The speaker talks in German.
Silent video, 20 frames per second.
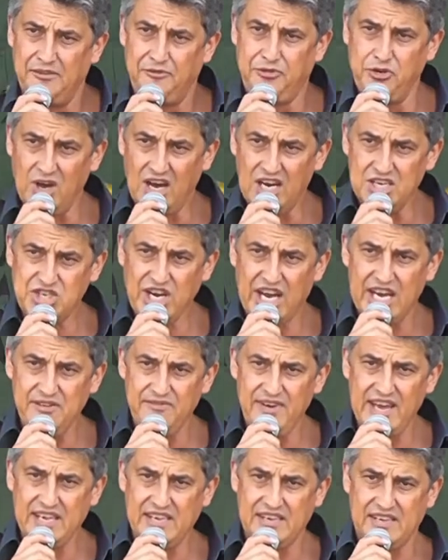
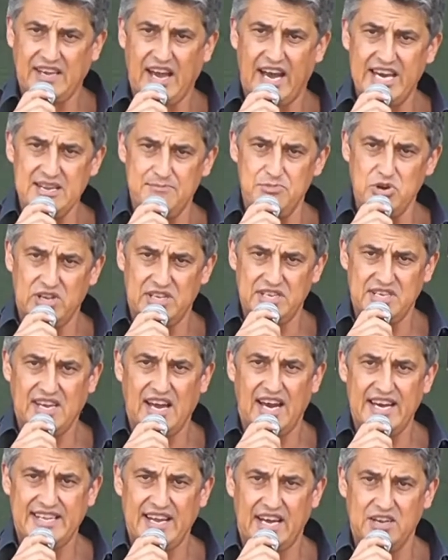Führerschein weg, keine
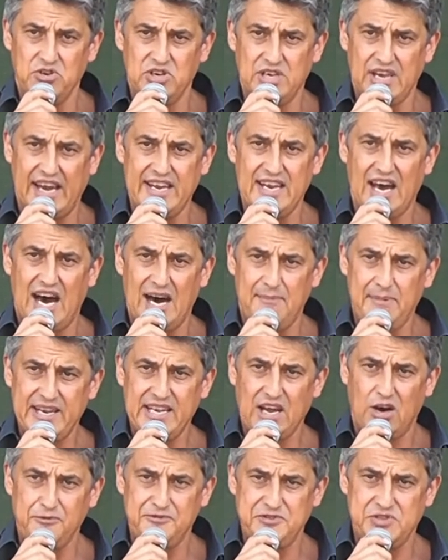Möglichkeit dadurch eine
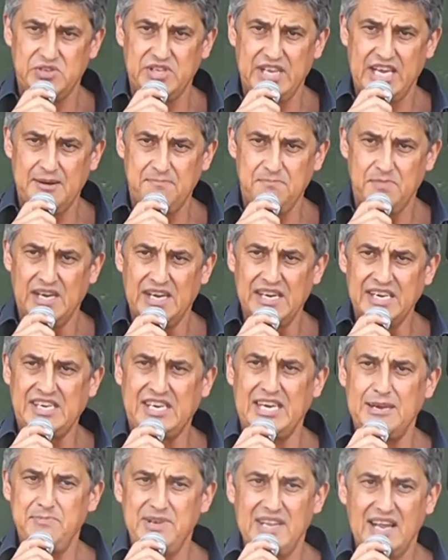Arbeit aufzunehmen,
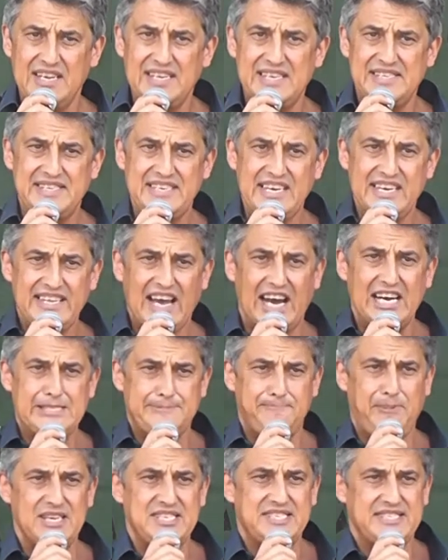kriminalisiert
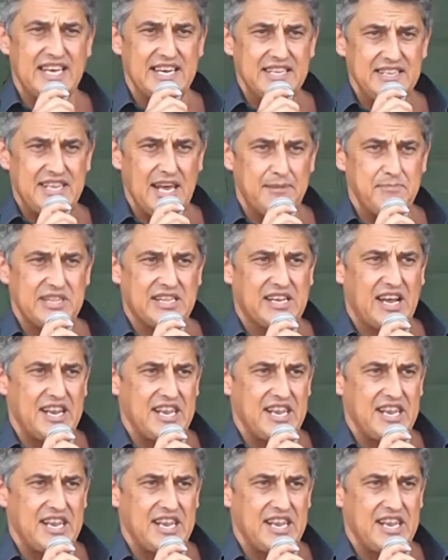als Patient, der mit